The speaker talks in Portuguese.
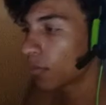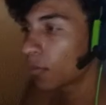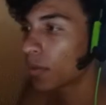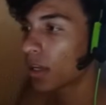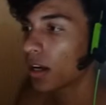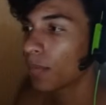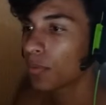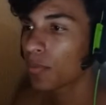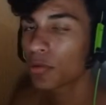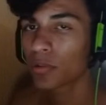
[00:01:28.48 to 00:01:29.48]
Vamos pra,
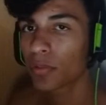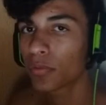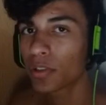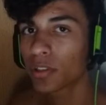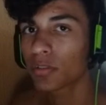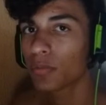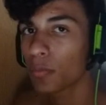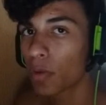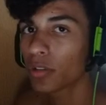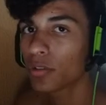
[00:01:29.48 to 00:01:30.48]
pro meu jogo favorito,
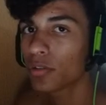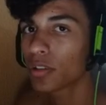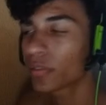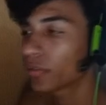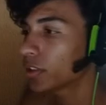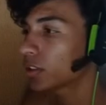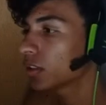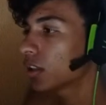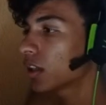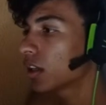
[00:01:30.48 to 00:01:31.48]
meu modo de jogo
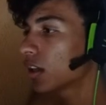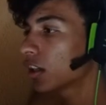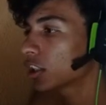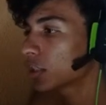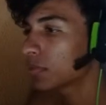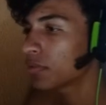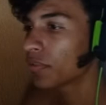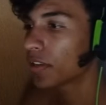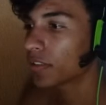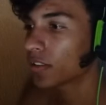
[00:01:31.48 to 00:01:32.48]
favorito
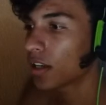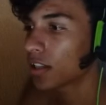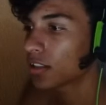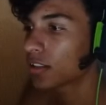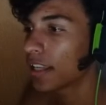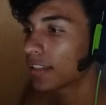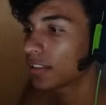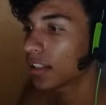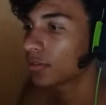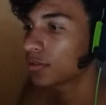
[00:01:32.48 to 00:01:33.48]
sobrevivência. A gente desce lá